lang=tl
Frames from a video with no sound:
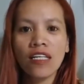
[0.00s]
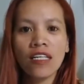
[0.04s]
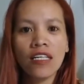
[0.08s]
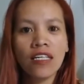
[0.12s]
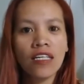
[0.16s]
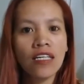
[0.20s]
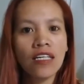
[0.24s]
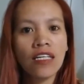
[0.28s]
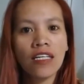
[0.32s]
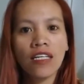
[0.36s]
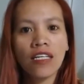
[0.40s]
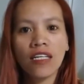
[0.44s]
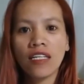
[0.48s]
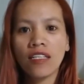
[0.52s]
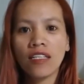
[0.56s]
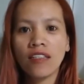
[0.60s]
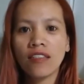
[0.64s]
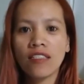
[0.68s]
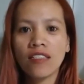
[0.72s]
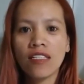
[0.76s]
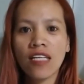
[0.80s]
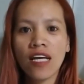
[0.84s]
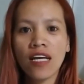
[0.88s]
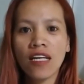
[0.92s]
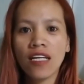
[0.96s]
And
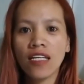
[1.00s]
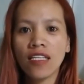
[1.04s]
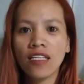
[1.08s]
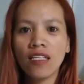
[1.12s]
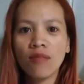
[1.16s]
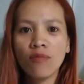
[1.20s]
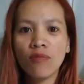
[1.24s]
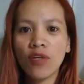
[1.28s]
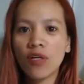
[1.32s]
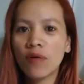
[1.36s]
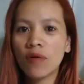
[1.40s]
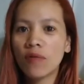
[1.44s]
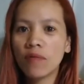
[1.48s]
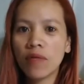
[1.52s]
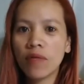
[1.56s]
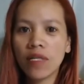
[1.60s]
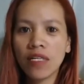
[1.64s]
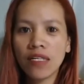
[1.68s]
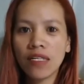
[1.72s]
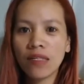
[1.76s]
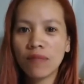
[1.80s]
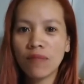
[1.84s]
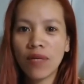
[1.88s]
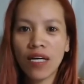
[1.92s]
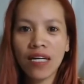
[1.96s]
sana hindi mo kami
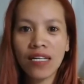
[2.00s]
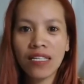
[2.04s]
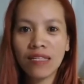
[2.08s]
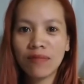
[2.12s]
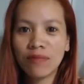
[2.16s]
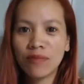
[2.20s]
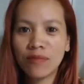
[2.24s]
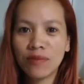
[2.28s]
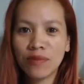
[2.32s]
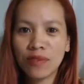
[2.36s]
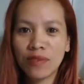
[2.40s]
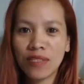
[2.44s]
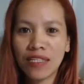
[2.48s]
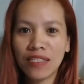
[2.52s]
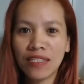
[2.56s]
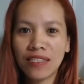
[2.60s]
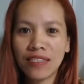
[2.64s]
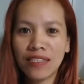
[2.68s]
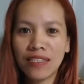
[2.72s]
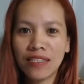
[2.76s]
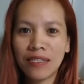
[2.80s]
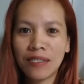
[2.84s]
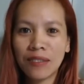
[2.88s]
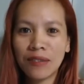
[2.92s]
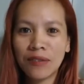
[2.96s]

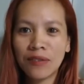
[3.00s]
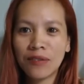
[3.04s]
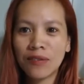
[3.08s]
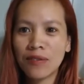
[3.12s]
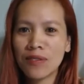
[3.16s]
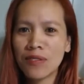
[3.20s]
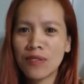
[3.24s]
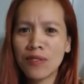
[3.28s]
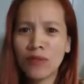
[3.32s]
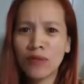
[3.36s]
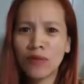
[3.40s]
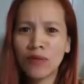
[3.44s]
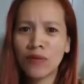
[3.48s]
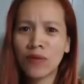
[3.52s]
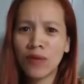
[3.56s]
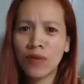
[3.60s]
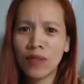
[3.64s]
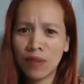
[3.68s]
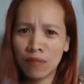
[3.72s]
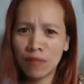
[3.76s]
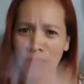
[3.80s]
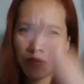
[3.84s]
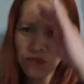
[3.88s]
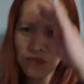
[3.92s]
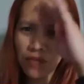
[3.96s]
makalimutan. Ayun, so
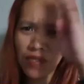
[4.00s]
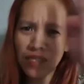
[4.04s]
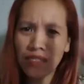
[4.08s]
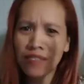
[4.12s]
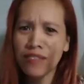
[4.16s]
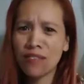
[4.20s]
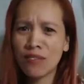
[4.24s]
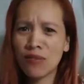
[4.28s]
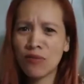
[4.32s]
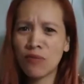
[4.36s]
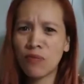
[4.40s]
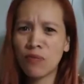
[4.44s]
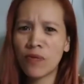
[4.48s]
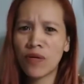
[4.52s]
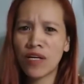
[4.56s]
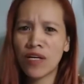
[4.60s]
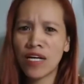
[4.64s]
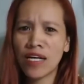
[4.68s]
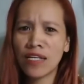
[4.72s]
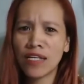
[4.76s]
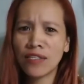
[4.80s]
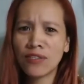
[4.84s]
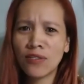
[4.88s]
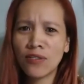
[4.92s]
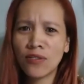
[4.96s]
alam mo bang super
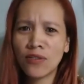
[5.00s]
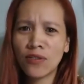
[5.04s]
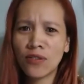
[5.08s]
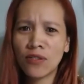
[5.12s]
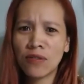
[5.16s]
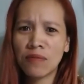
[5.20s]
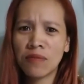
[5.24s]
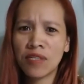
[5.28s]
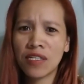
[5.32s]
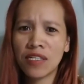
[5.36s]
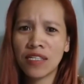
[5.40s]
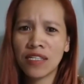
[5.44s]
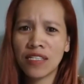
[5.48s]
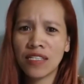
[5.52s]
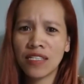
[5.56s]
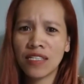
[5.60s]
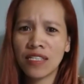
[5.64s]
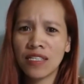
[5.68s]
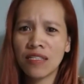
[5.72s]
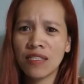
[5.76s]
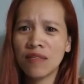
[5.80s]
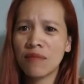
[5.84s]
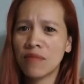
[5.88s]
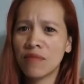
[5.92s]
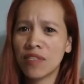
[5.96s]
idol ko yung mga
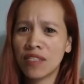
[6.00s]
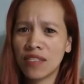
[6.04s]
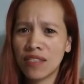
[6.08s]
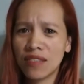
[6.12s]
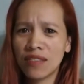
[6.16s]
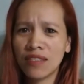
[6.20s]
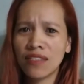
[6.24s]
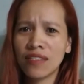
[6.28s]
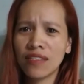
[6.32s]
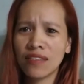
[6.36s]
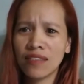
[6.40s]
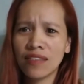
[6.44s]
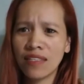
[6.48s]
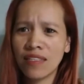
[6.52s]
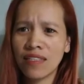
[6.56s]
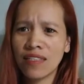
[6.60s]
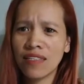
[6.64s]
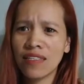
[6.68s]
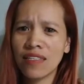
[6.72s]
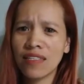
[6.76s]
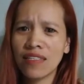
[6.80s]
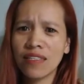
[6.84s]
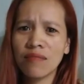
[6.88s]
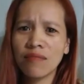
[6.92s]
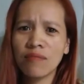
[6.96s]
ganyan, yung mga
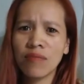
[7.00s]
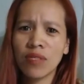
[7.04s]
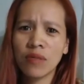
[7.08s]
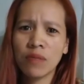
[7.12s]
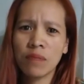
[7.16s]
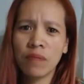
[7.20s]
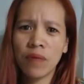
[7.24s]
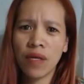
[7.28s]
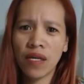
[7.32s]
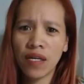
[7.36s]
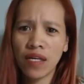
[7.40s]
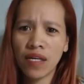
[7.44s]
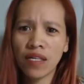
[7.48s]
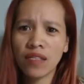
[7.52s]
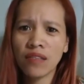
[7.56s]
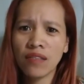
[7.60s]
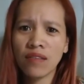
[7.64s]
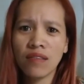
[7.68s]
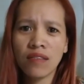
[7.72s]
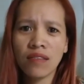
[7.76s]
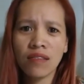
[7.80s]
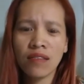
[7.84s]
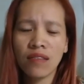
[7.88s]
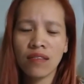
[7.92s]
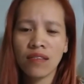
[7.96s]
galing-galing mag-paint
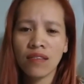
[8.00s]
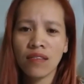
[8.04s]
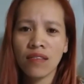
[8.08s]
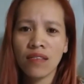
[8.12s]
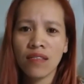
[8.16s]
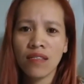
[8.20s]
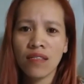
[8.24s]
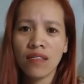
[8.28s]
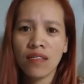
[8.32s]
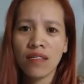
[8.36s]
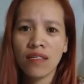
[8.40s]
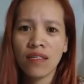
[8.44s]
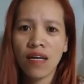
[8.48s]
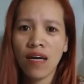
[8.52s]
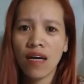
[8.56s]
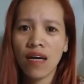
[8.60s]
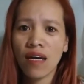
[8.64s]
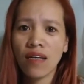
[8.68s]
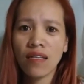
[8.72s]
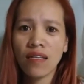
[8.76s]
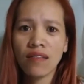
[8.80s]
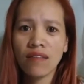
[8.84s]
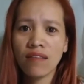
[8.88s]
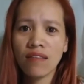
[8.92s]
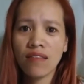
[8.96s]

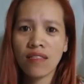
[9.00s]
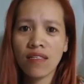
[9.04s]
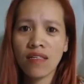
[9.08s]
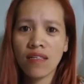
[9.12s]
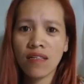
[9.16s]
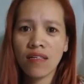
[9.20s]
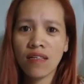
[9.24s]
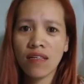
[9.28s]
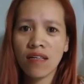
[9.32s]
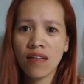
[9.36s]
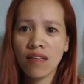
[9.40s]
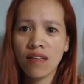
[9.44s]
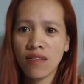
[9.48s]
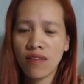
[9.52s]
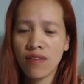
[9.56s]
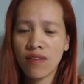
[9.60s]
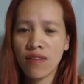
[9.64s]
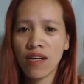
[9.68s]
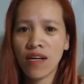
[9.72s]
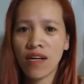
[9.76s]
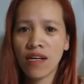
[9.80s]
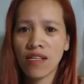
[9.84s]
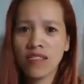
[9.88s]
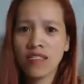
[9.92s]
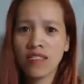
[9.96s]
kahit sa ano,
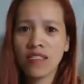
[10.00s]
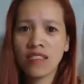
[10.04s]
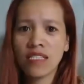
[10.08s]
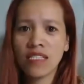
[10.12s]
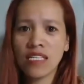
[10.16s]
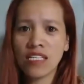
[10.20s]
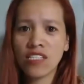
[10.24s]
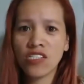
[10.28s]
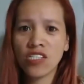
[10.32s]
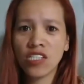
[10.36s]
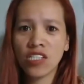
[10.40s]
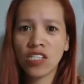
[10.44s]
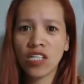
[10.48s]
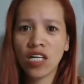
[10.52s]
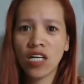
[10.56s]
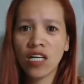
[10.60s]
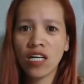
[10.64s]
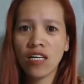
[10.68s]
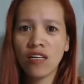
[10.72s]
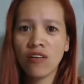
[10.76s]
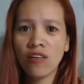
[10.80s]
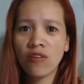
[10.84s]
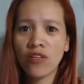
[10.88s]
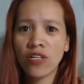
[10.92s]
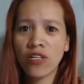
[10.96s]
kahit sa
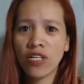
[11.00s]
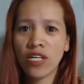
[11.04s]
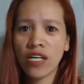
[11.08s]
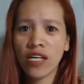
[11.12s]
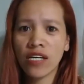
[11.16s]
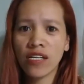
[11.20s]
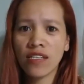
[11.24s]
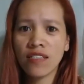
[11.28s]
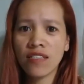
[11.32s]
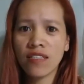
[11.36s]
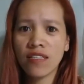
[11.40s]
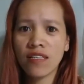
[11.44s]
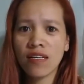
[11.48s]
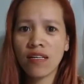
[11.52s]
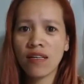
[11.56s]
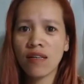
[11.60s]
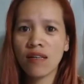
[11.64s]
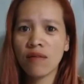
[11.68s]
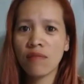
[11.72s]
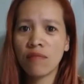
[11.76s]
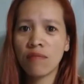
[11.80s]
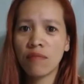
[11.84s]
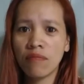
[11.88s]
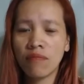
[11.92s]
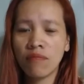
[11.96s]
digital or kahit
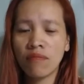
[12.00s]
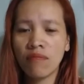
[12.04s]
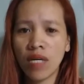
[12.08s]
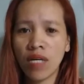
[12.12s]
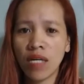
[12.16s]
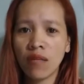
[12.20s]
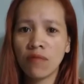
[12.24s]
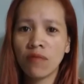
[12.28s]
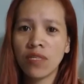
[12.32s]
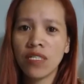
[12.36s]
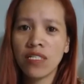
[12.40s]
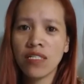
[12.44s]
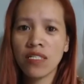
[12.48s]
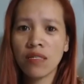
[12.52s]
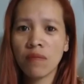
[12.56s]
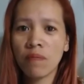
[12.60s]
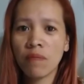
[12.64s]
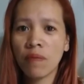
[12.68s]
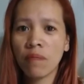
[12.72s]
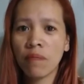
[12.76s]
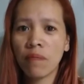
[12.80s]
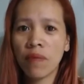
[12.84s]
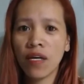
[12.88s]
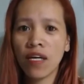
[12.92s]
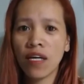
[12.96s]
sa manually sa
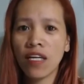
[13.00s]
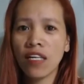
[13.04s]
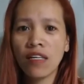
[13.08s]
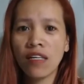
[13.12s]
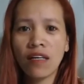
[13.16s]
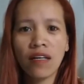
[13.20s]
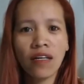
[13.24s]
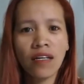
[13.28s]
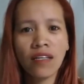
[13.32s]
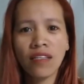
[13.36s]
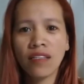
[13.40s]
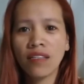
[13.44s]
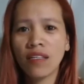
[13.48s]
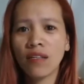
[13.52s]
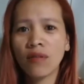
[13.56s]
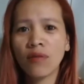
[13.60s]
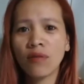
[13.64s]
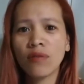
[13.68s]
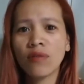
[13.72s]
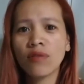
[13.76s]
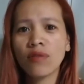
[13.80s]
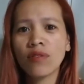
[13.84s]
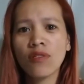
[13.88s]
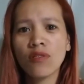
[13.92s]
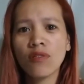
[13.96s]
papel. Ay
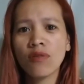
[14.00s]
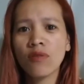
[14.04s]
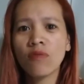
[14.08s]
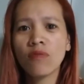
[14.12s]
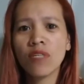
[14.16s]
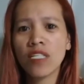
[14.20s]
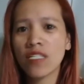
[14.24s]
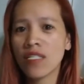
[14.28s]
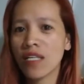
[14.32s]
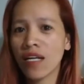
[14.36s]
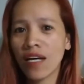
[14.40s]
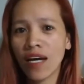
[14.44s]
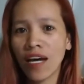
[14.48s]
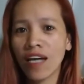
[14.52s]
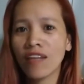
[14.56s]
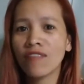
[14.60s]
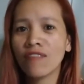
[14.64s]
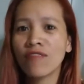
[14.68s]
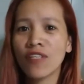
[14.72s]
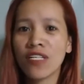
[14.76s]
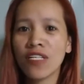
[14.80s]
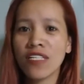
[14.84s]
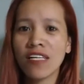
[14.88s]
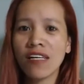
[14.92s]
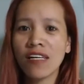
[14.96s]
nako, sobra sa
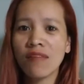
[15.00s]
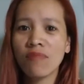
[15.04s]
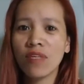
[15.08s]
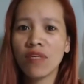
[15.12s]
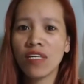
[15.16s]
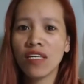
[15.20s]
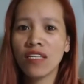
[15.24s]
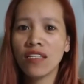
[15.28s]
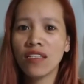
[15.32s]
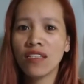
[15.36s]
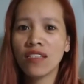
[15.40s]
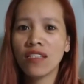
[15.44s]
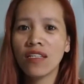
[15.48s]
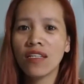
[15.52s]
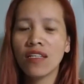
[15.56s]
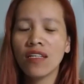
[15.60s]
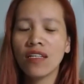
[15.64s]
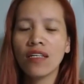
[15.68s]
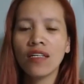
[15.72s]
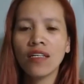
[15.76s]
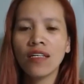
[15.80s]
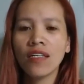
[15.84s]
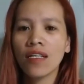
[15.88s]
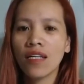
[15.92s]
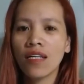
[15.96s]
canvas, I mean.
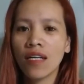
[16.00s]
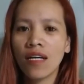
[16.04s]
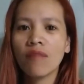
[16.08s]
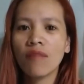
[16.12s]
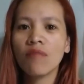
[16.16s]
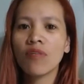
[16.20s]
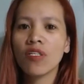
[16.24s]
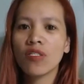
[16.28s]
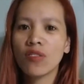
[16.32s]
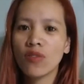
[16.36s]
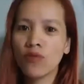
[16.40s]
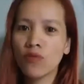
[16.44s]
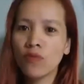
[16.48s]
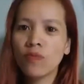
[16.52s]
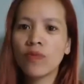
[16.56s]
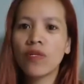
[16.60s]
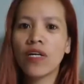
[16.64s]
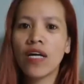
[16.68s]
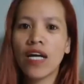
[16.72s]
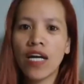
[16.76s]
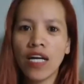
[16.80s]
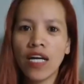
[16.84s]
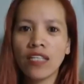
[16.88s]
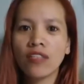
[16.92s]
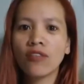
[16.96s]
Grabe, super
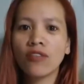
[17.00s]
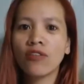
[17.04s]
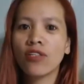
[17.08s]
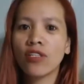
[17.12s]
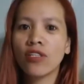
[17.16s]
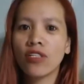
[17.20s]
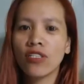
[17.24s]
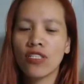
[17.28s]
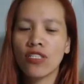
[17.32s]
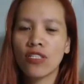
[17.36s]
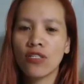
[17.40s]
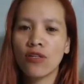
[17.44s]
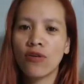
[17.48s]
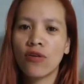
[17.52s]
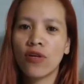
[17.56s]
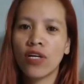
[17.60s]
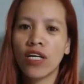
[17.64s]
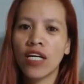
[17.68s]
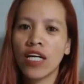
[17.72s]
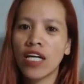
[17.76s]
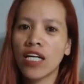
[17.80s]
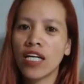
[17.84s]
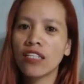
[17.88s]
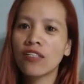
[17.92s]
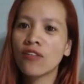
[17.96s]
idol. So,
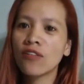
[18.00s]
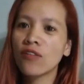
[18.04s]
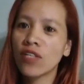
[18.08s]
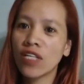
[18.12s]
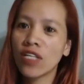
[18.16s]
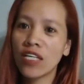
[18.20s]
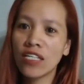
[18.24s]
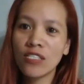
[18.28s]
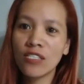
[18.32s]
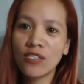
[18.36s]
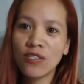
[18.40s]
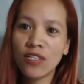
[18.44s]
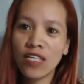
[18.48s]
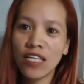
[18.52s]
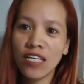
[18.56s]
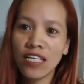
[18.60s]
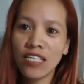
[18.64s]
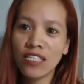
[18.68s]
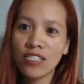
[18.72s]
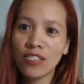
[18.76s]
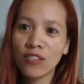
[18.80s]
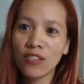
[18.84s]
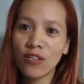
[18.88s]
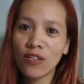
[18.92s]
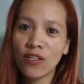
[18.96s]
ayan,
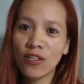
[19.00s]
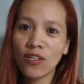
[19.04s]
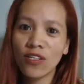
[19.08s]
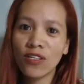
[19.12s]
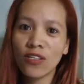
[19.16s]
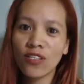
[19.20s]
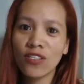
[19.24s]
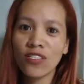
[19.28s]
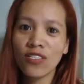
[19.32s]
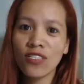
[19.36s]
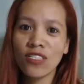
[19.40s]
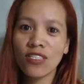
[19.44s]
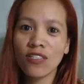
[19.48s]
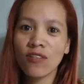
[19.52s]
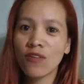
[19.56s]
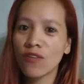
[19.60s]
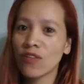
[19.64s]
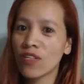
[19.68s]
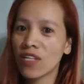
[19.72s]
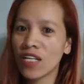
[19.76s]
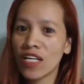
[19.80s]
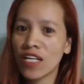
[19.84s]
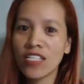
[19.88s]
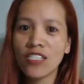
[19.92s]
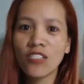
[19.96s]
congratulations,
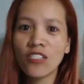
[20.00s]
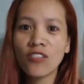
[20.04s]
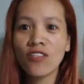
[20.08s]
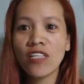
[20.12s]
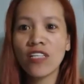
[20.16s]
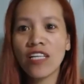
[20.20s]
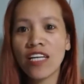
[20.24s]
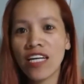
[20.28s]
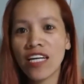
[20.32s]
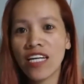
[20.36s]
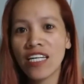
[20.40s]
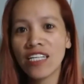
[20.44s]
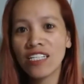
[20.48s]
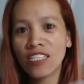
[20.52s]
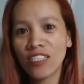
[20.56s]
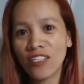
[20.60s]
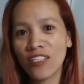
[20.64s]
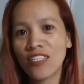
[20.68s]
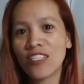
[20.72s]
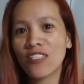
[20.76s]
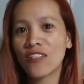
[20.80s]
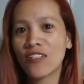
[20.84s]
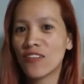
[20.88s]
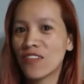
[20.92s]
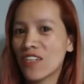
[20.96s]

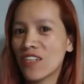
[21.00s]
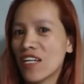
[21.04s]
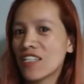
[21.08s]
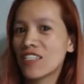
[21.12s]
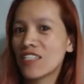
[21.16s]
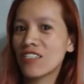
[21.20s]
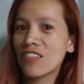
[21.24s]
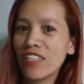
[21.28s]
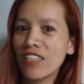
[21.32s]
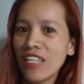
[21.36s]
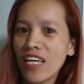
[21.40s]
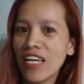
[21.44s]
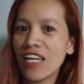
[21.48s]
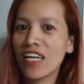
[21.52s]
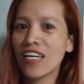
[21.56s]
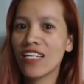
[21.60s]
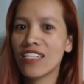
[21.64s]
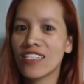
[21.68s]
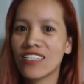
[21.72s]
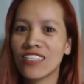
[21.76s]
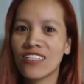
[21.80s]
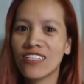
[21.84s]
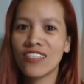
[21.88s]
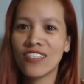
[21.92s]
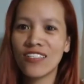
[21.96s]
congratulations,
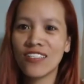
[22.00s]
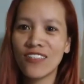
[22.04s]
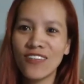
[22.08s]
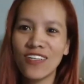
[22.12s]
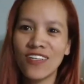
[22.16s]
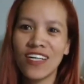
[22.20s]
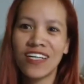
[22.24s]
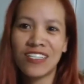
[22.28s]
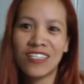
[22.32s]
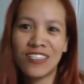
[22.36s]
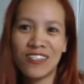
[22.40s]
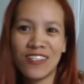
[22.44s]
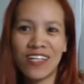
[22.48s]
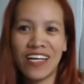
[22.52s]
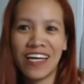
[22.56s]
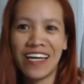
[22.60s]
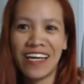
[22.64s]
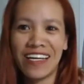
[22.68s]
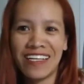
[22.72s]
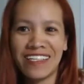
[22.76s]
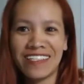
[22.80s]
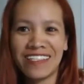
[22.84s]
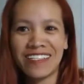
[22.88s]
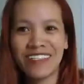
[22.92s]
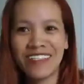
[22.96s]
congratulations,
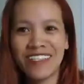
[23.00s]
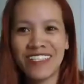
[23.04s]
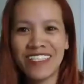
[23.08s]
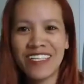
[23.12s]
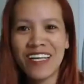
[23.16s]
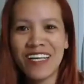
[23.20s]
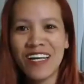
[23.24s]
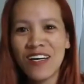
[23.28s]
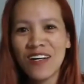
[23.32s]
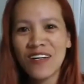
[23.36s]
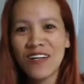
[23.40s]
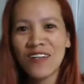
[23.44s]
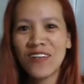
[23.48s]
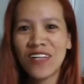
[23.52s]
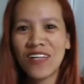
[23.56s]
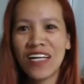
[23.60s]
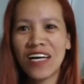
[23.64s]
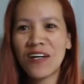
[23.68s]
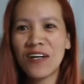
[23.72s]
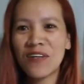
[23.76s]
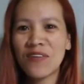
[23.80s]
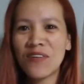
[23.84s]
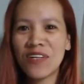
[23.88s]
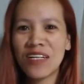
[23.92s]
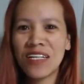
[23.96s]
congratulations.
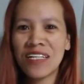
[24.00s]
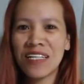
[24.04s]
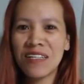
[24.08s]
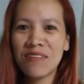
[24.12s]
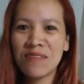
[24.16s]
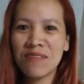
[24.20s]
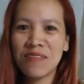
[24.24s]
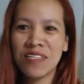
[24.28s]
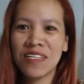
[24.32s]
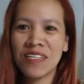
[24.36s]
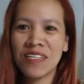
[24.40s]
Wala akong alam.